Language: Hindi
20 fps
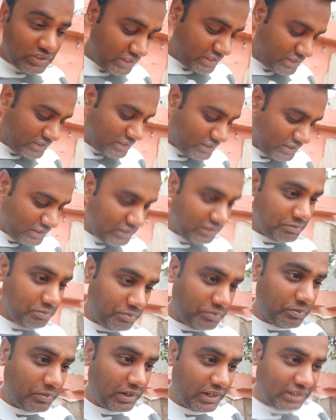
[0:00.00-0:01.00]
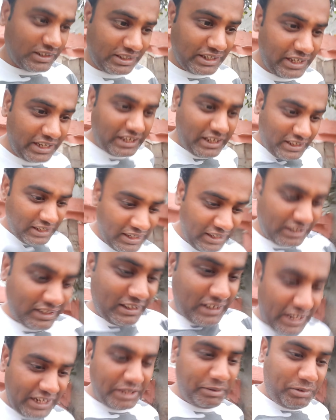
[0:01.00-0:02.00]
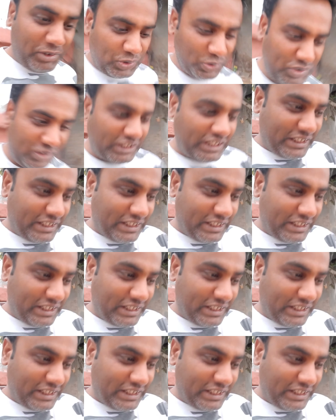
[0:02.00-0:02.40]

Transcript: तेज भागते गाड़ी में घुसते